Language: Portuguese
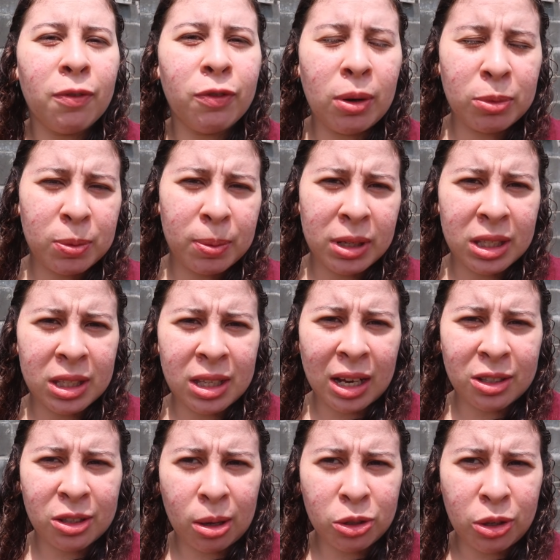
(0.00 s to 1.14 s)
Vamos precisar
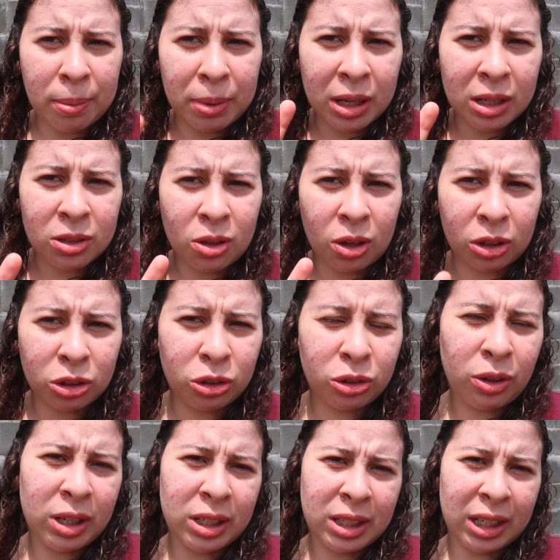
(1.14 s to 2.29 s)
só de apenas ó,
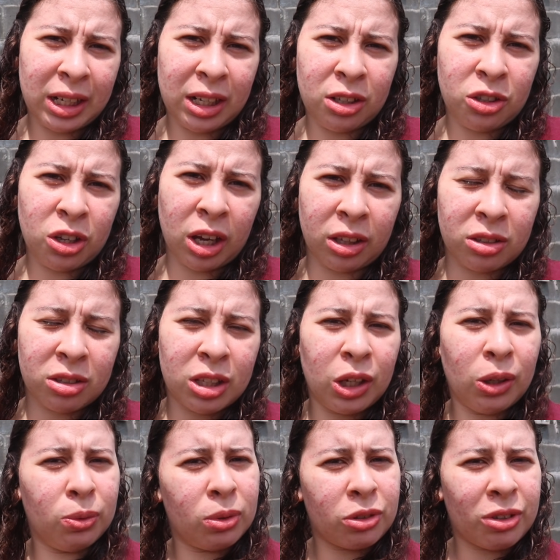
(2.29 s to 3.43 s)
dois ingredientes, que
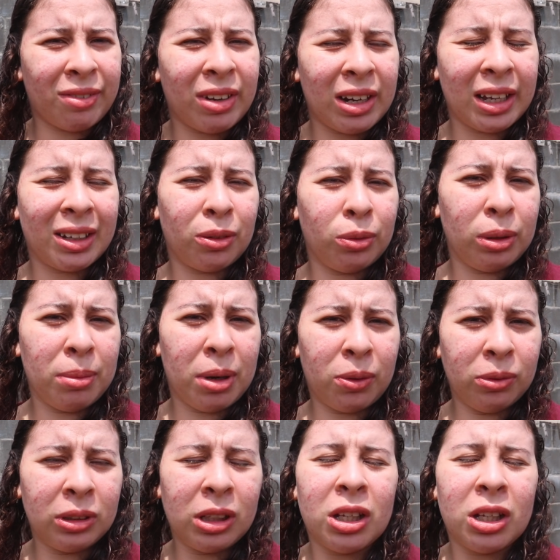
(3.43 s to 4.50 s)
um eu já falei que é o limão